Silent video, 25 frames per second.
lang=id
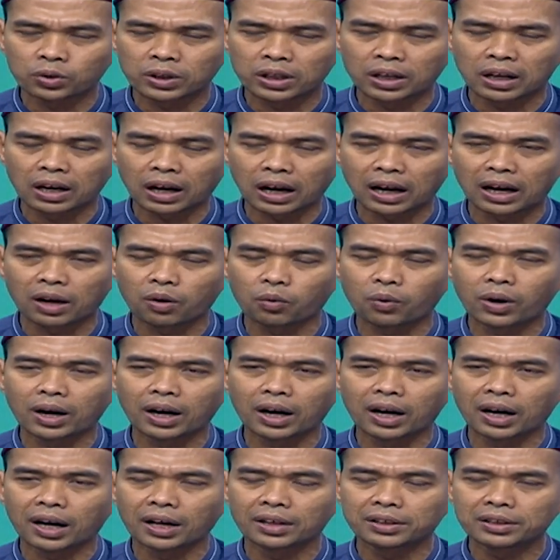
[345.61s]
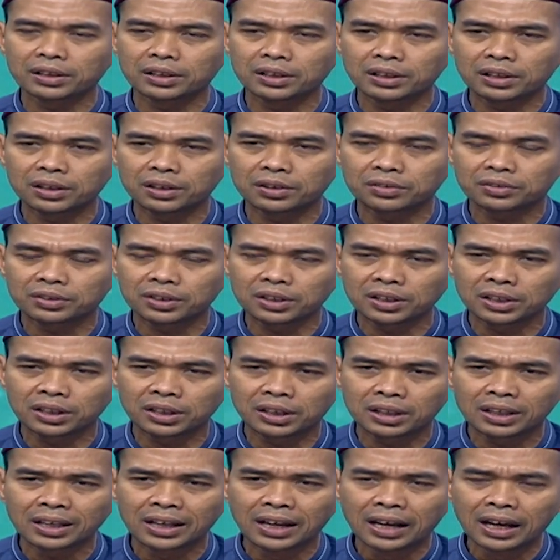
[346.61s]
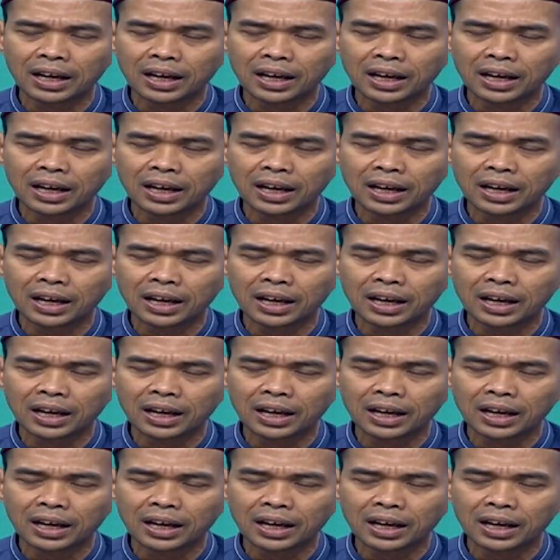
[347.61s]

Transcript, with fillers: lil hawadisi